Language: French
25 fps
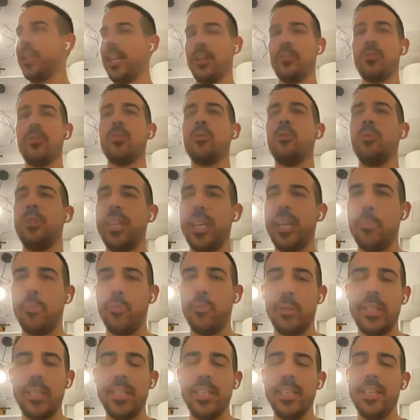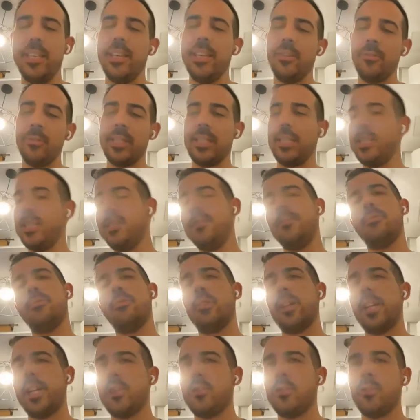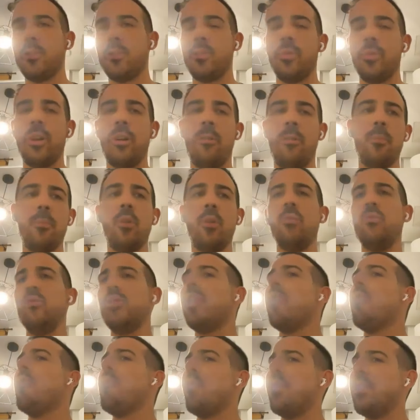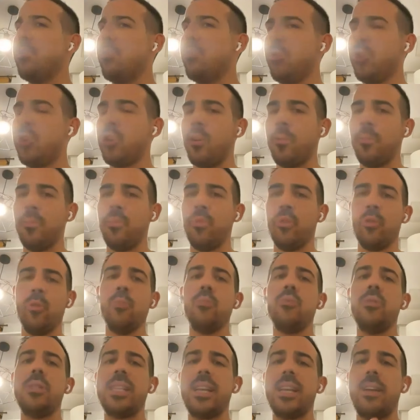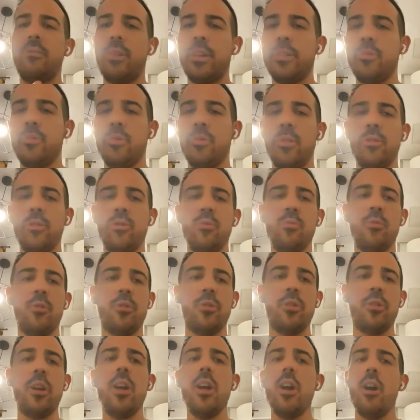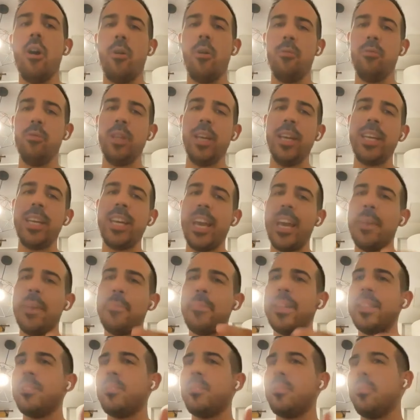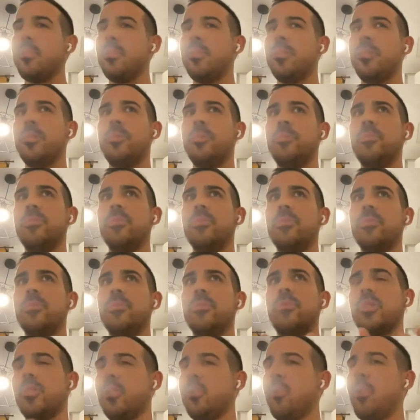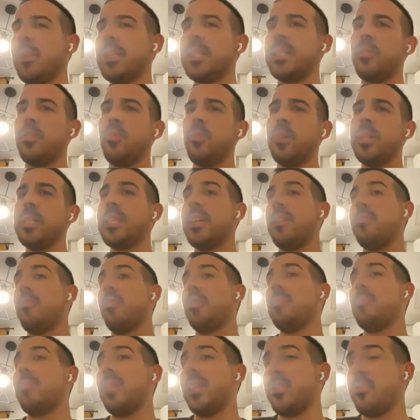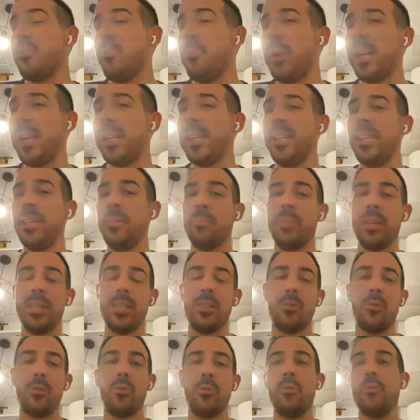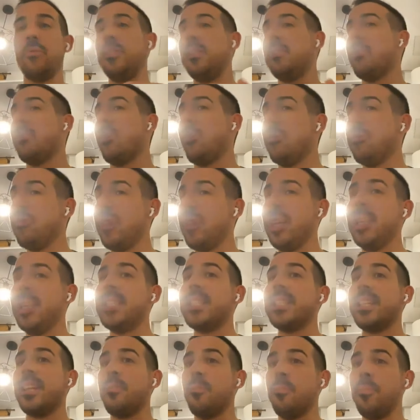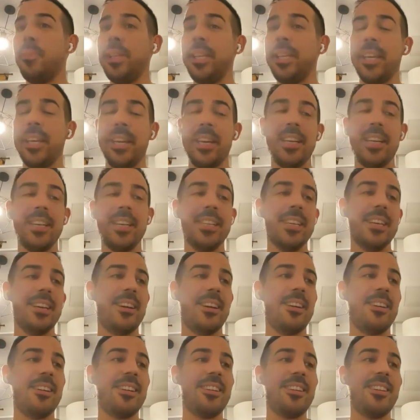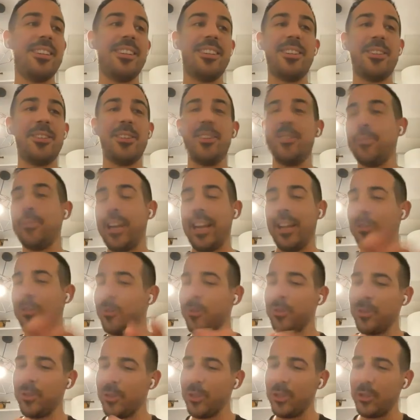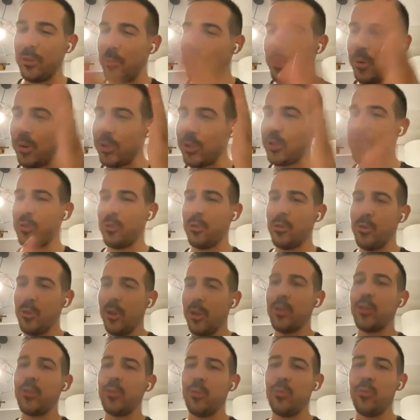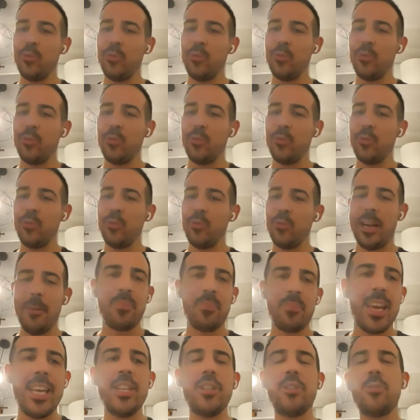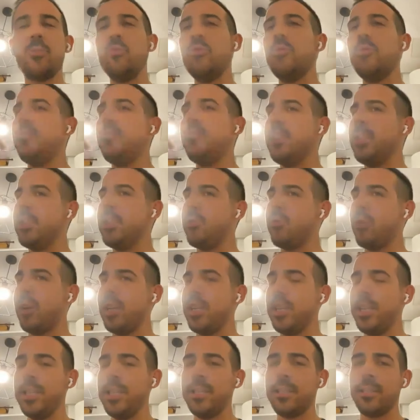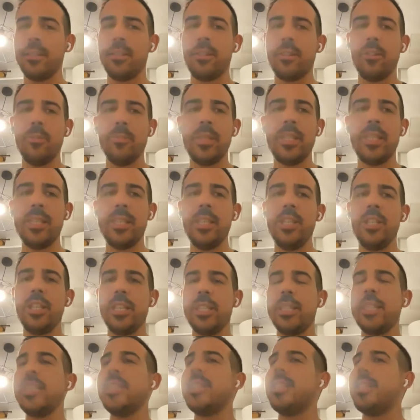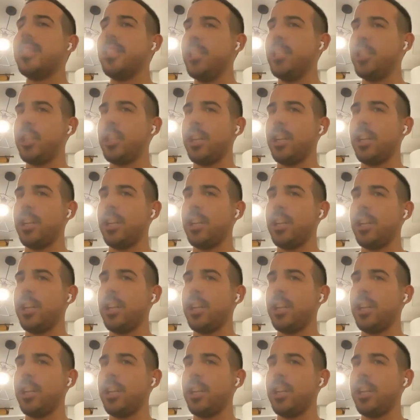Parce que là, on est dans quelque chose de très petit et on s'est dit, il faut quelque chose de grand. On voudrait au moins deux chambres pour qu'on puisse avoir du, monde. On voudrait quand même être euh, dans un endroit sécurisé, avoir une place de parking parce que vivre en ville, c'est compliqué. Euh, voilà, donc je pose, je note tout ça et je me visualise comme si j'étais